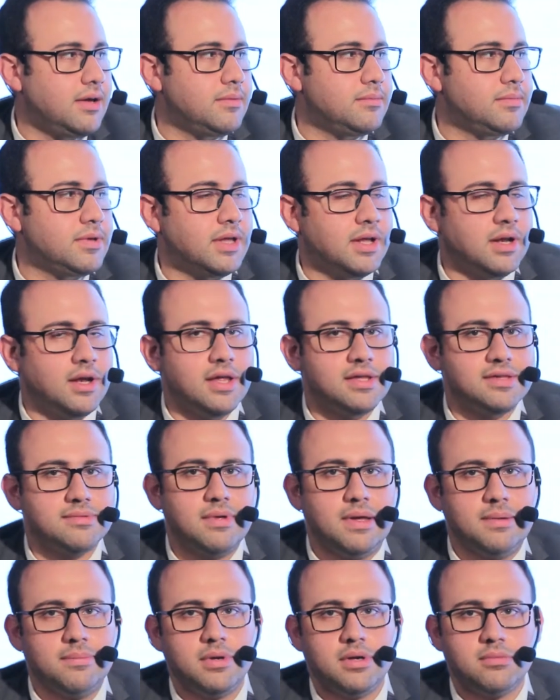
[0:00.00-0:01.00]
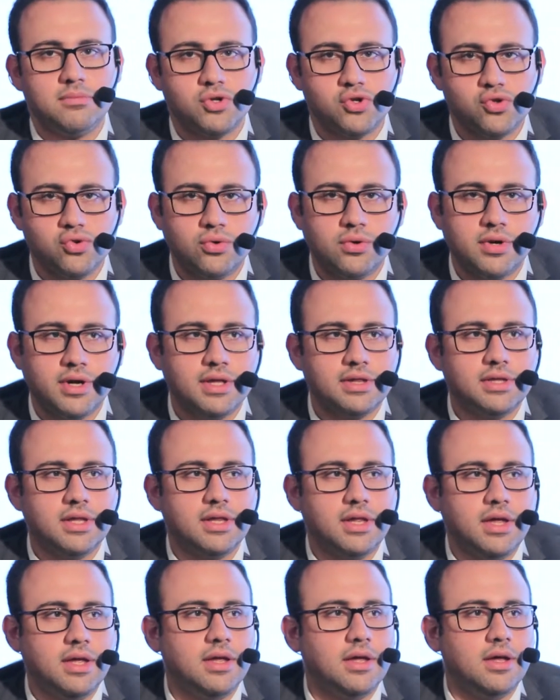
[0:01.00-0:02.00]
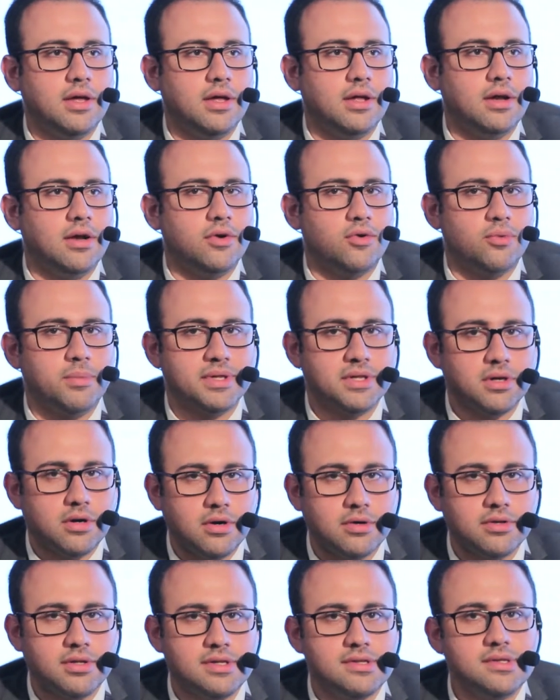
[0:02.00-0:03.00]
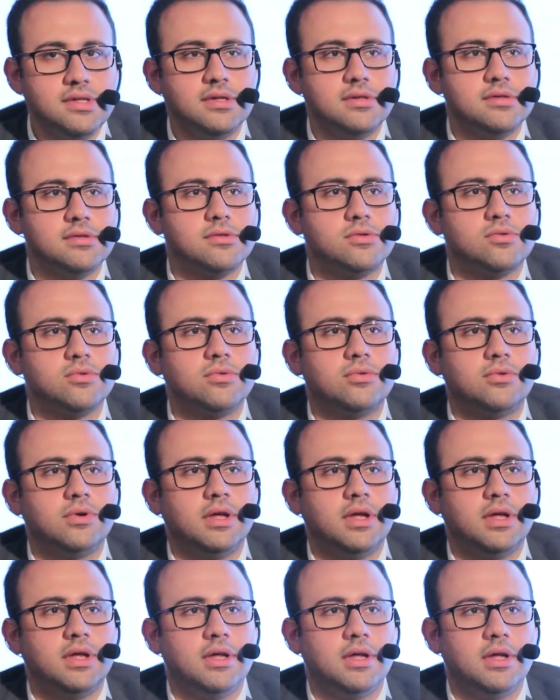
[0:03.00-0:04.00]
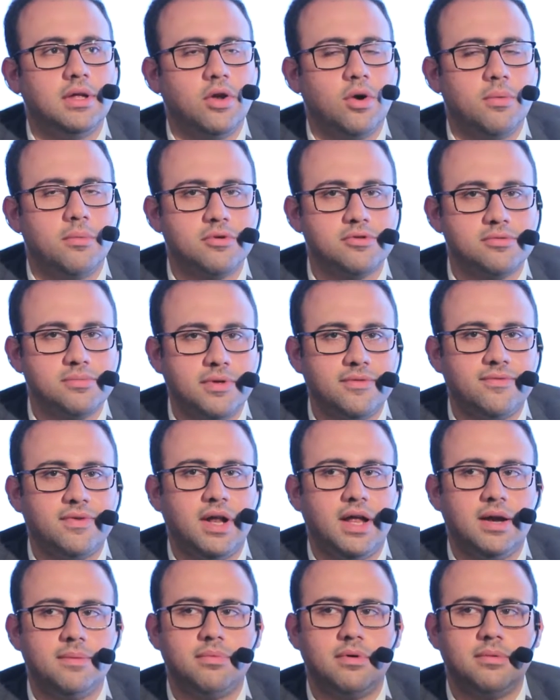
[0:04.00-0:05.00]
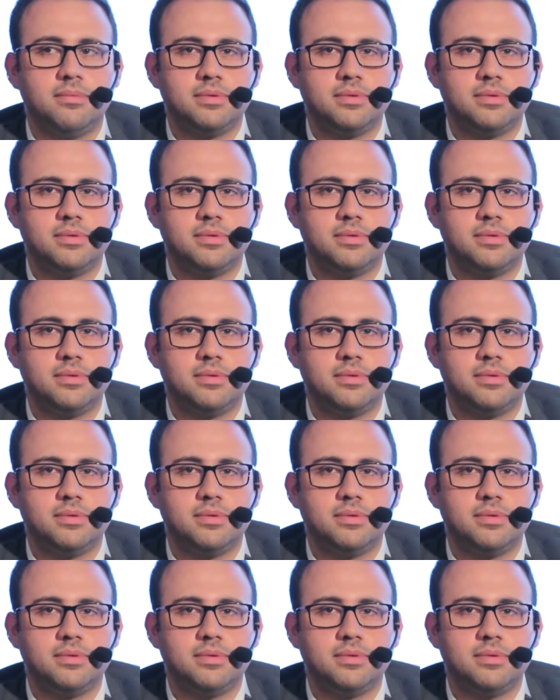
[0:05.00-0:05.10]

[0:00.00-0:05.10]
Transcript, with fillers: آه، من الاسباب المشهوره جدا هي الروماتيك هارت ديزيز والحمى الرزميه في القلب اللي